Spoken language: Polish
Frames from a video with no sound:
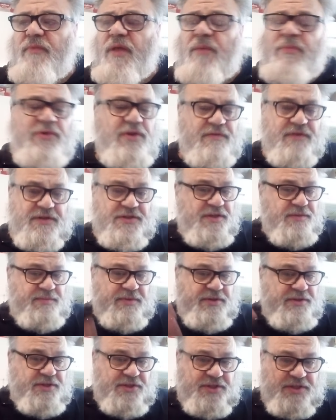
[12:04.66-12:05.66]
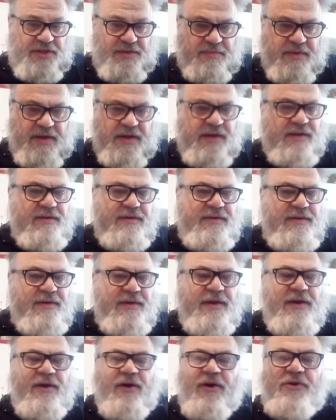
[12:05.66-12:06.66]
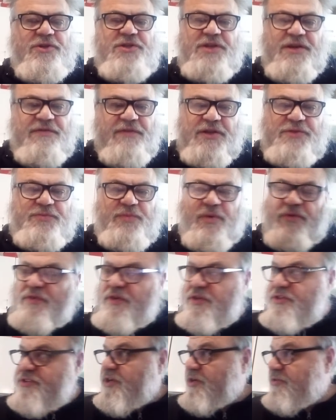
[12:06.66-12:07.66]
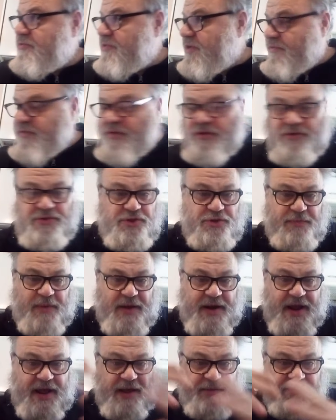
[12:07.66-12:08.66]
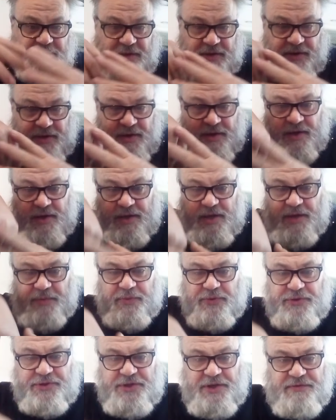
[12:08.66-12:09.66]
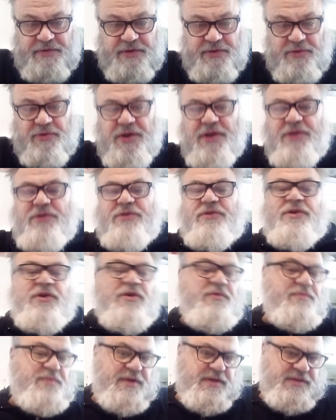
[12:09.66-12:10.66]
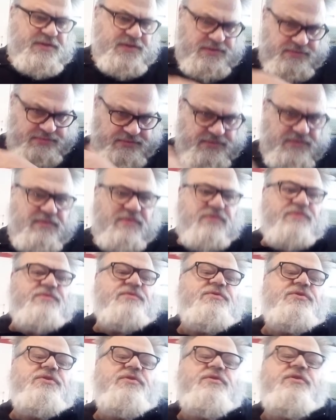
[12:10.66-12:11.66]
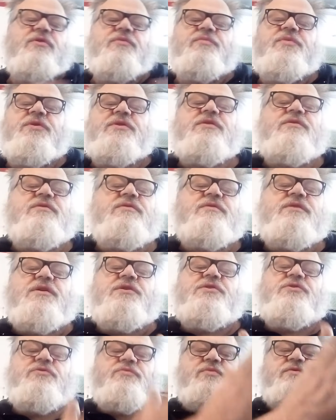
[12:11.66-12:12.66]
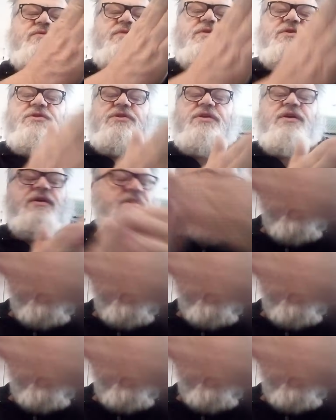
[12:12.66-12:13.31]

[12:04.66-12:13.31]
ponieważ nie będzie trzeba ogrzewać powietrza, które wchodzi szparami i później wędruje do tego pieca. No, oczywiście do tego pieca dostanie się powietrze